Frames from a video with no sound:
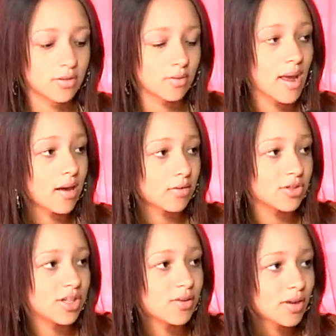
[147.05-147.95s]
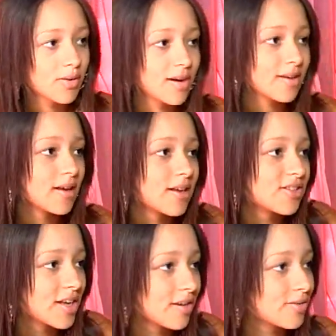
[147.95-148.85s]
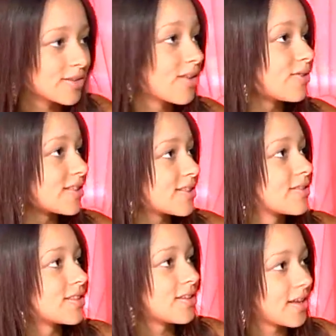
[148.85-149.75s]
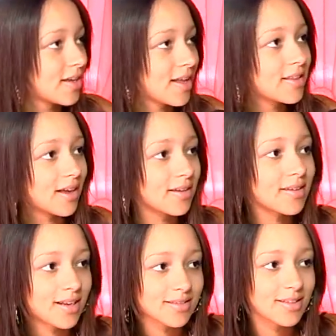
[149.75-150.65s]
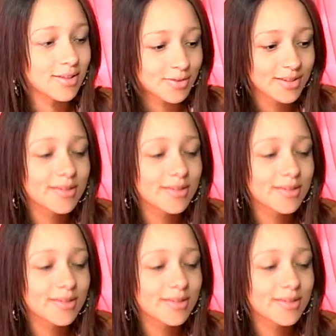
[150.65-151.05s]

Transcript: Isso é, com o dinheiro que, eu, que, a gente, que vocês conseguiram arrecadar, graças a Deus.